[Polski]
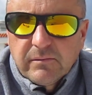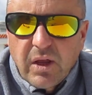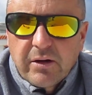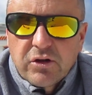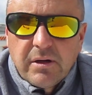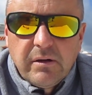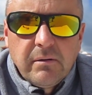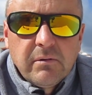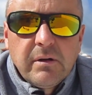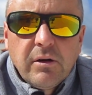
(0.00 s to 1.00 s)
Także
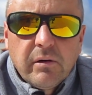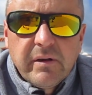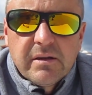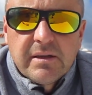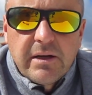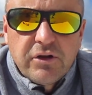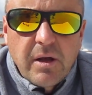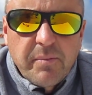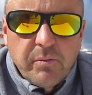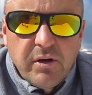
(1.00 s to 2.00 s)
Inkowie znali się
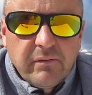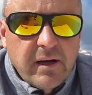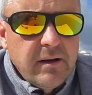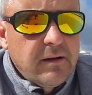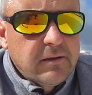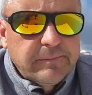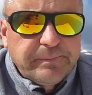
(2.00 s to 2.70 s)
na promieniowaniach,